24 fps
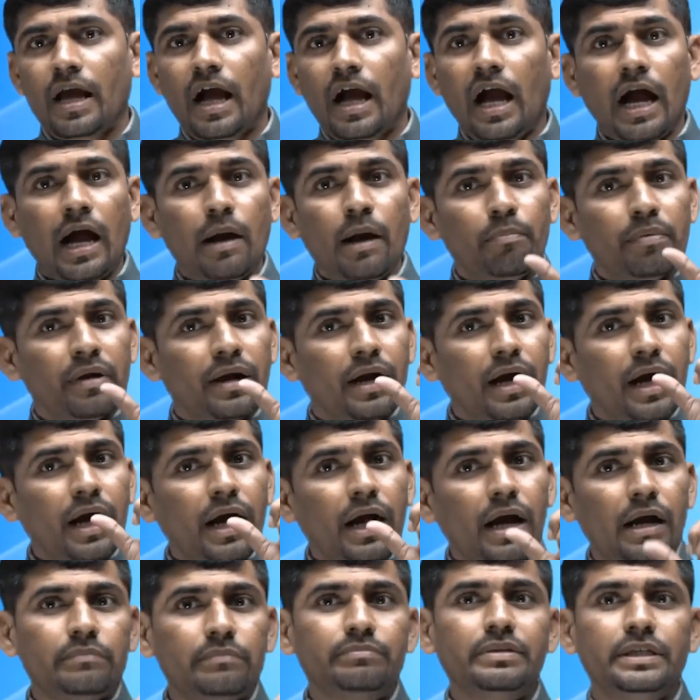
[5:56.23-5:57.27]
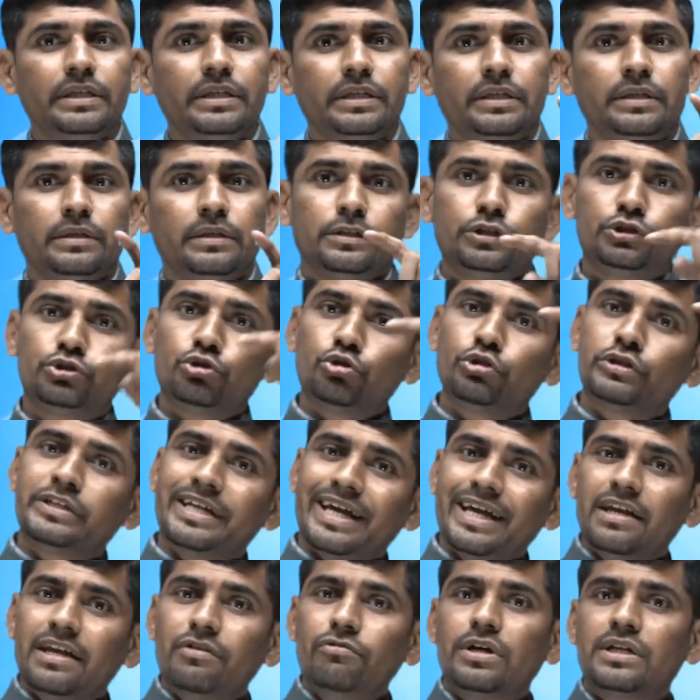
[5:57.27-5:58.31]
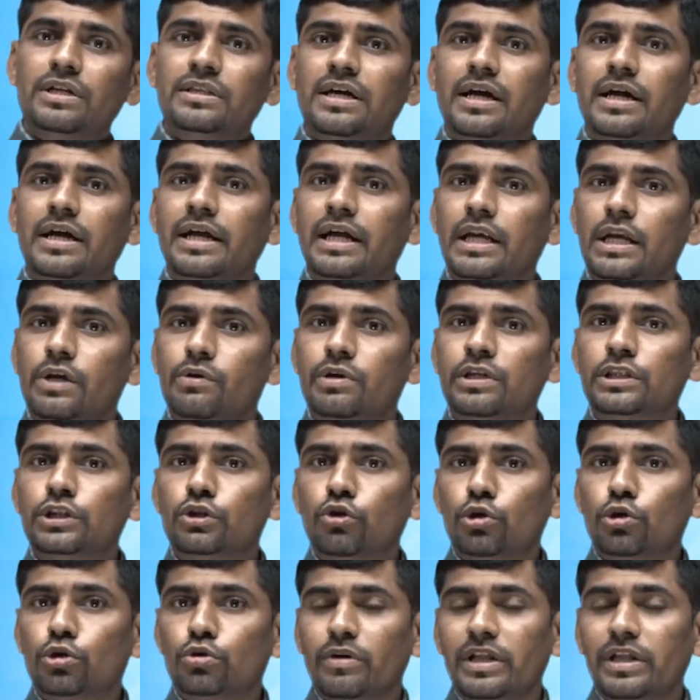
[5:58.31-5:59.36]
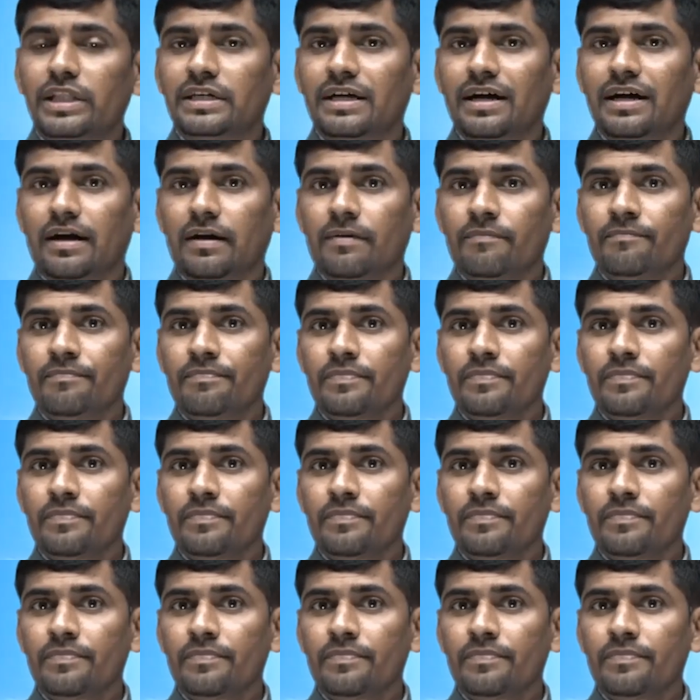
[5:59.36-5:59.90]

आपका अभी जो टेन्यूअर था इलेवेंथ और ट्वेल्थ का